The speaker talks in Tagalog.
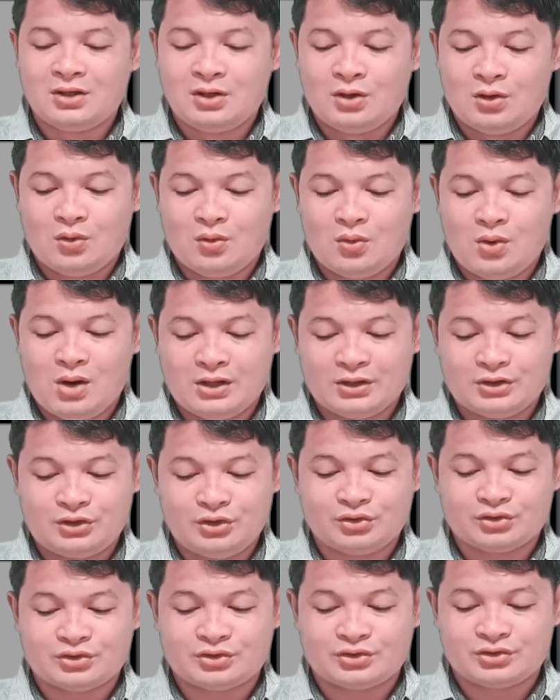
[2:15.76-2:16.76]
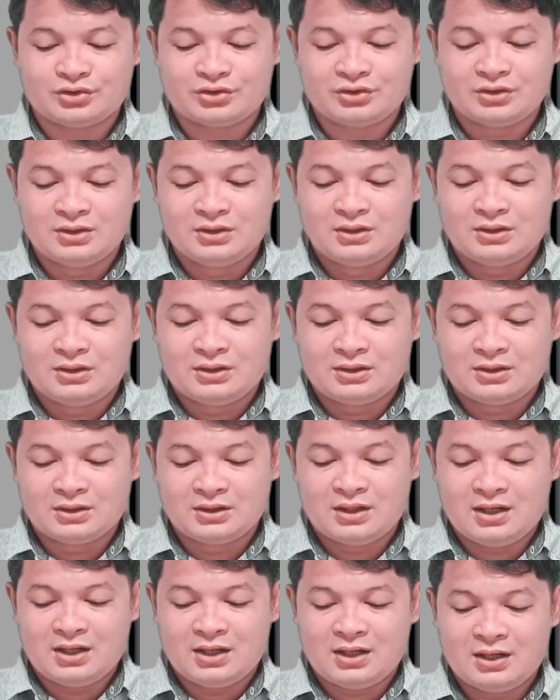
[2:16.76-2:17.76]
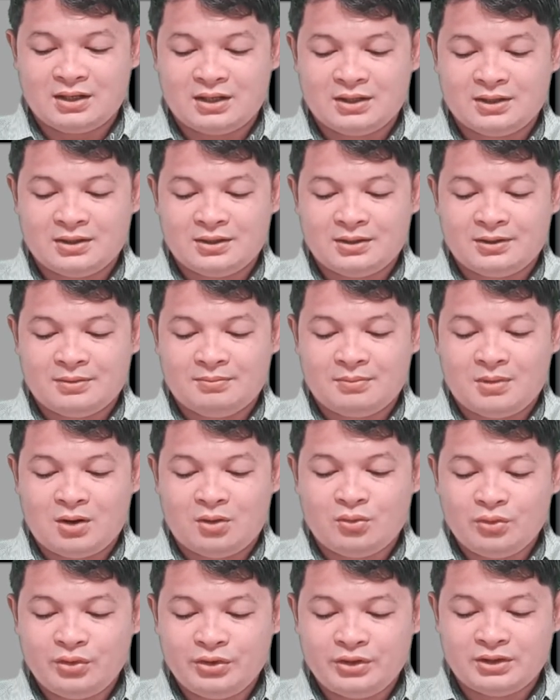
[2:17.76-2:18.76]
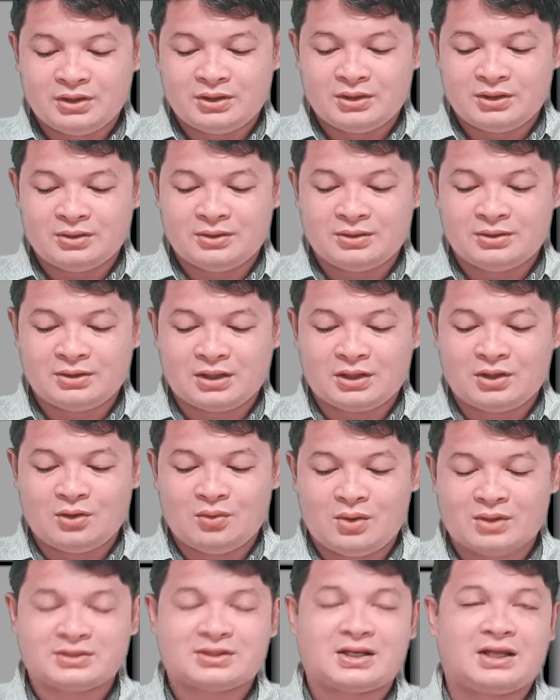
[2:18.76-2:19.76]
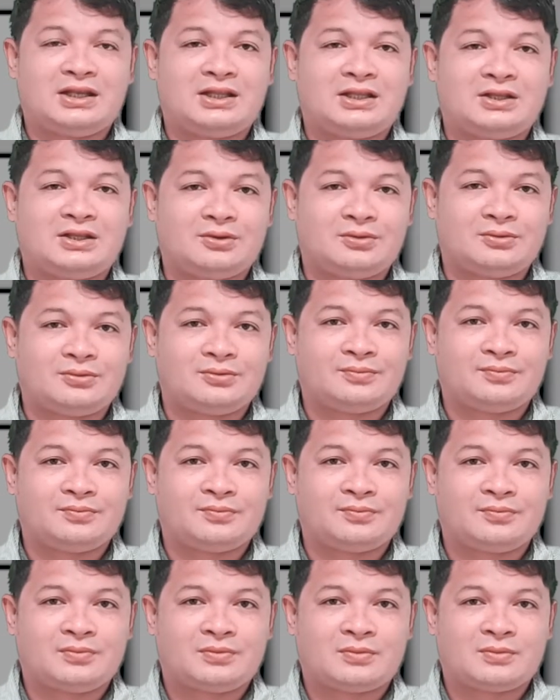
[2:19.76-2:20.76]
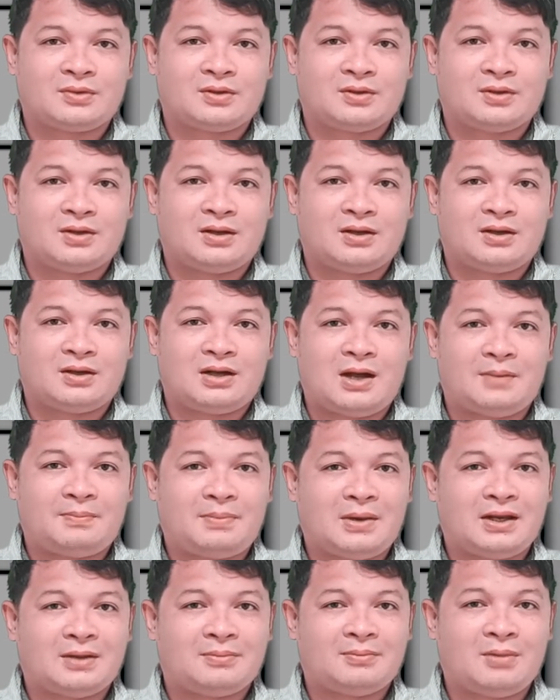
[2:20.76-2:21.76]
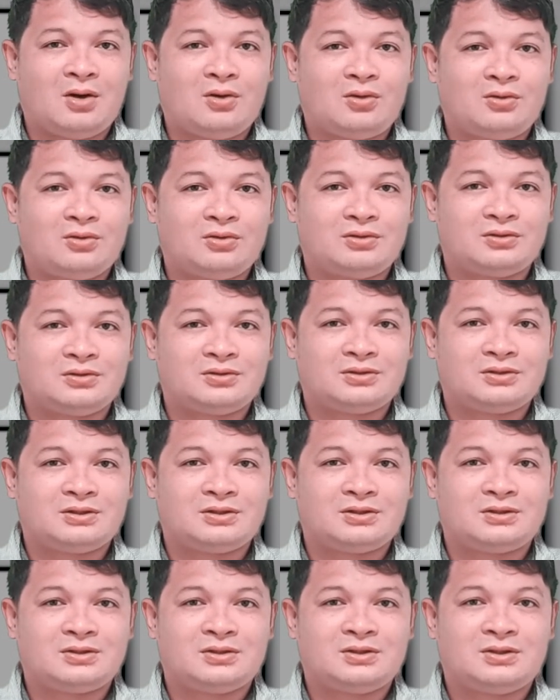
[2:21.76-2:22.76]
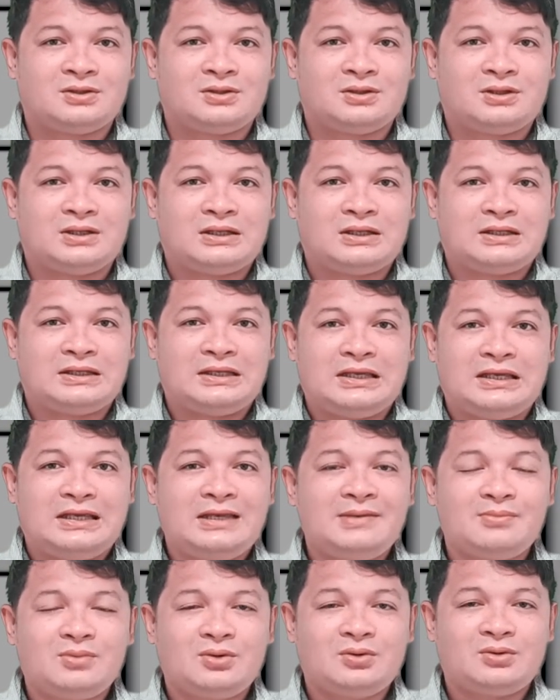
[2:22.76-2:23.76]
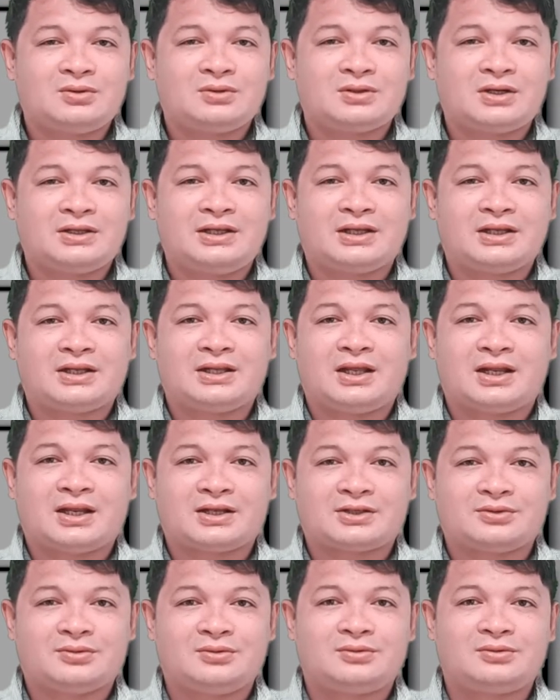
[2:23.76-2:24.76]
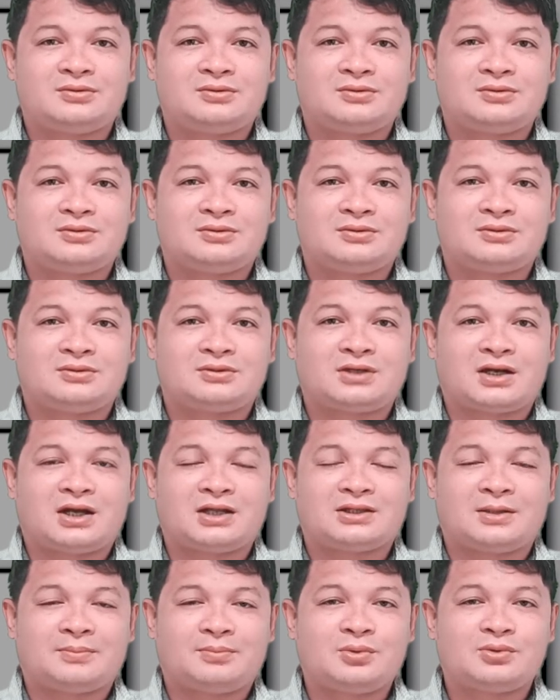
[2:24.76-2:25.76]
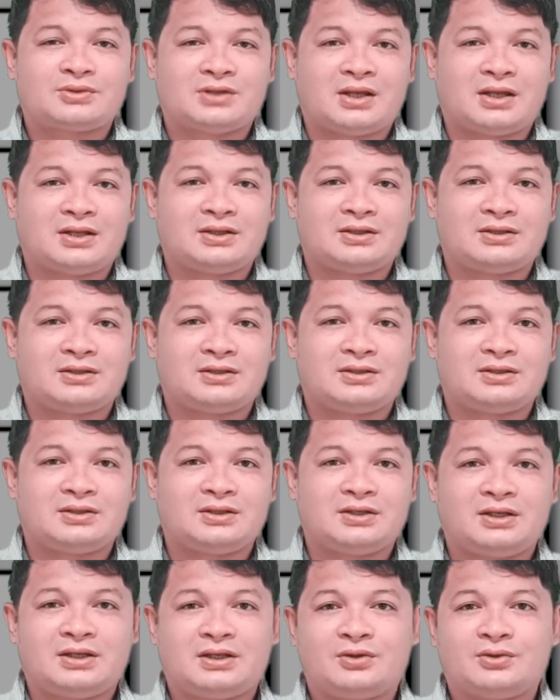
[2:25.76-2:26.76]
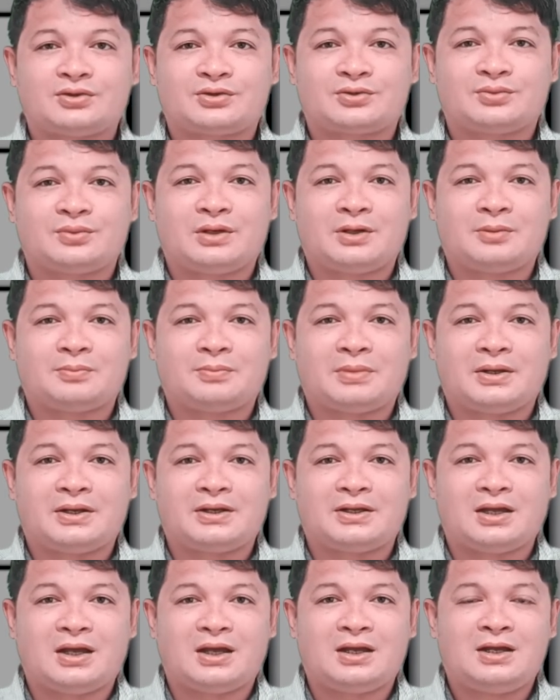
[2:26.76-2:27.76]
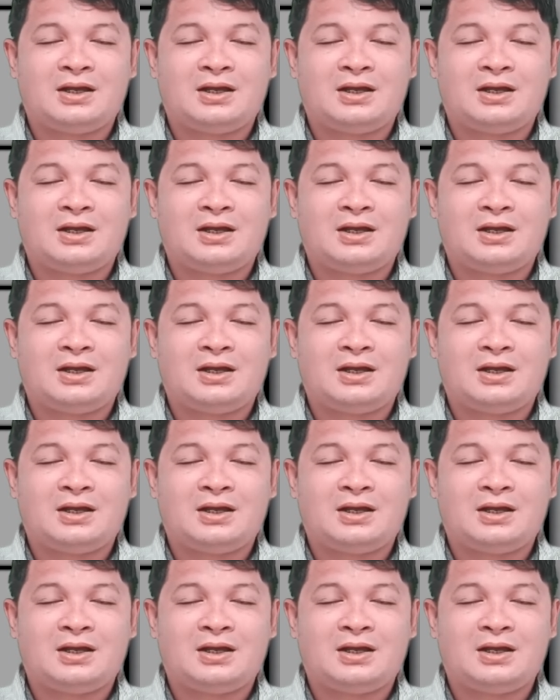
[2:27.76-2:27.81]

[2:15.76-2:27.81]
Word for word: O ang Dios nga mauy nagluwas kaninyo apa nang maong gihimo nga deklarasyon sa katapusan ni Josue, yung paniya,